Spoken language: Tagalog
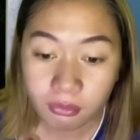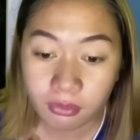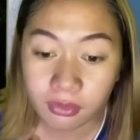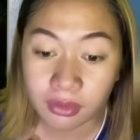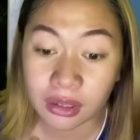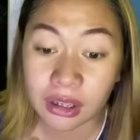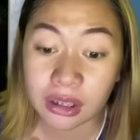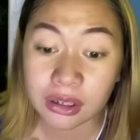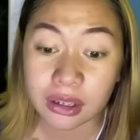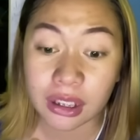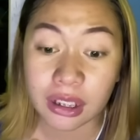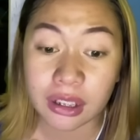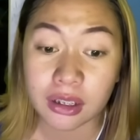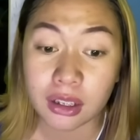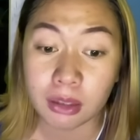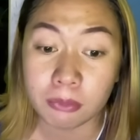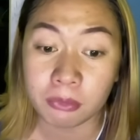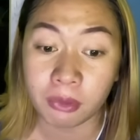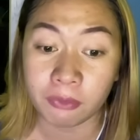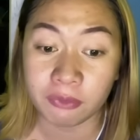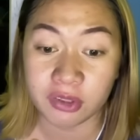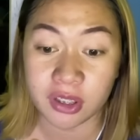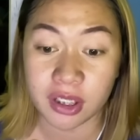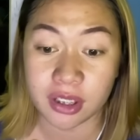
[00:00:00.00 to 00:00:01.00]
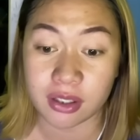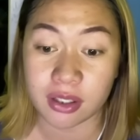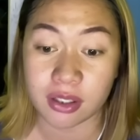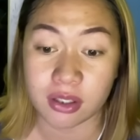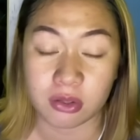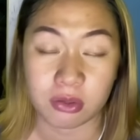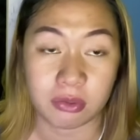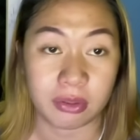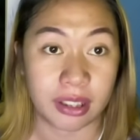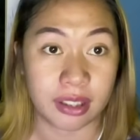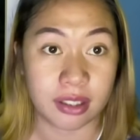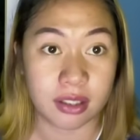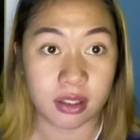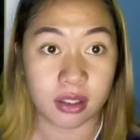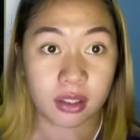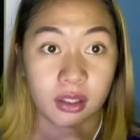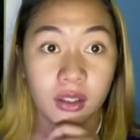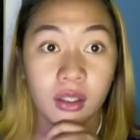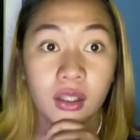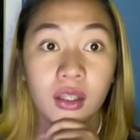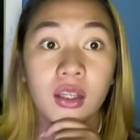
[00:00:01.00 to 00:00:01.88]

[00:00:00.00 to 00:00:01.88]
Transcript: ng Kingdom of Jesus Christ,